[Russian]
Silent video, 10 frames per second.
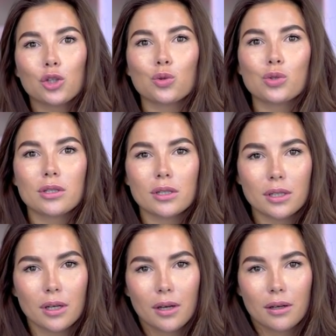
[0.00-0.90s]

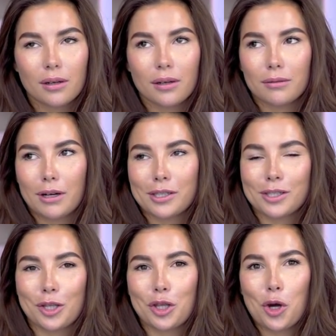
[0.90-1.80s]
трусы а, как
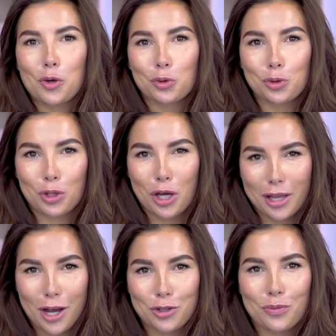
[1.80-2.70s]
сказать, наружу, да,
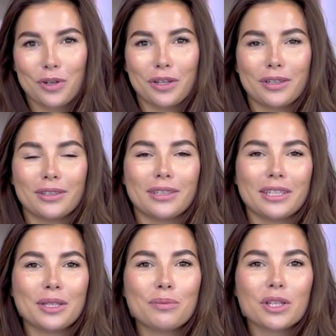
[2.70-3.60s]
так, чтобы э,
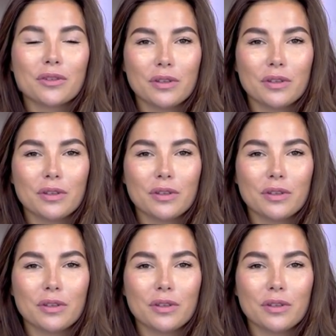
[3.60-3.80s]
их было